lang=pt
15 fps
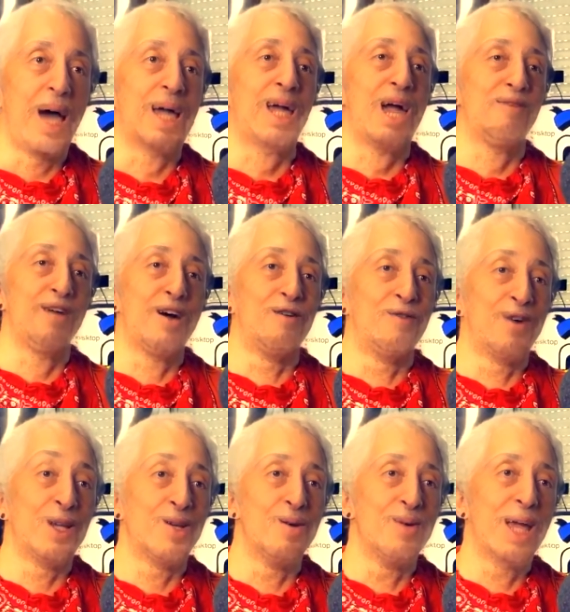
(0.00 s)
quer ver? Eu vou
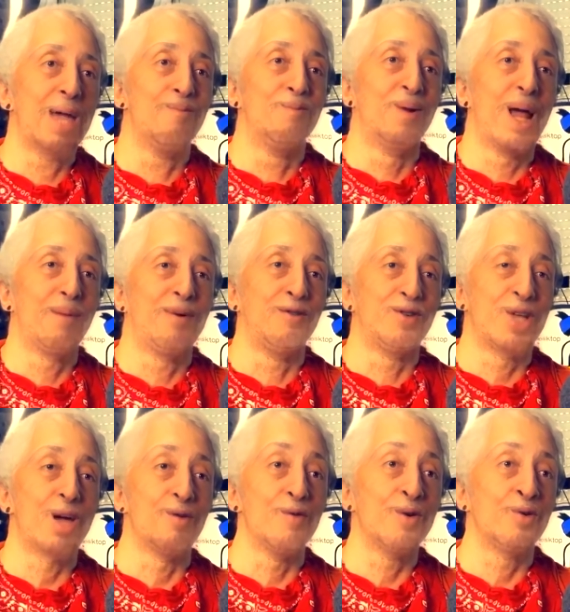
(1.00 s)
fazer um gameplay pra você,
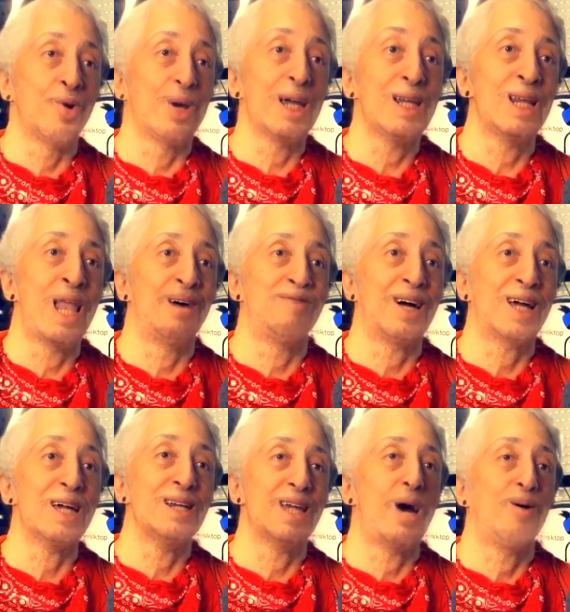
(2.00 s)
um joguinho de lavar
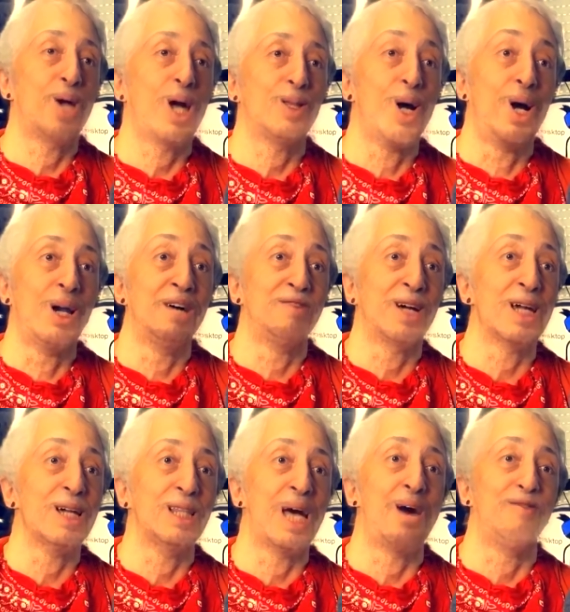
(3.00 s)
quintal. Que adoro lavar
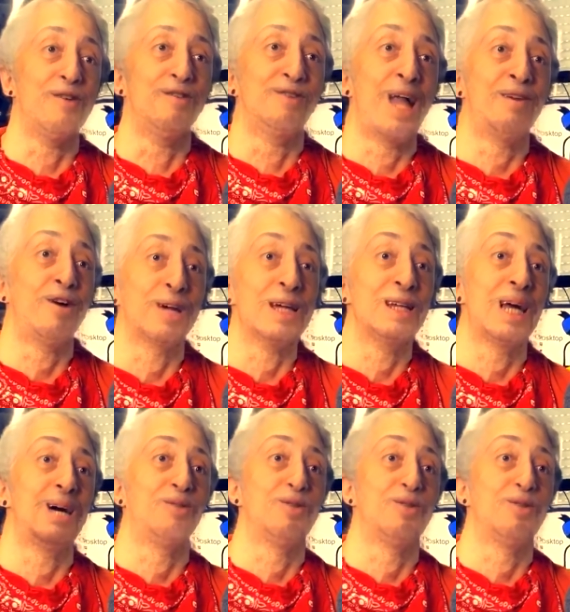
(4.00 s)
quintal. Vamos lavar o quintal,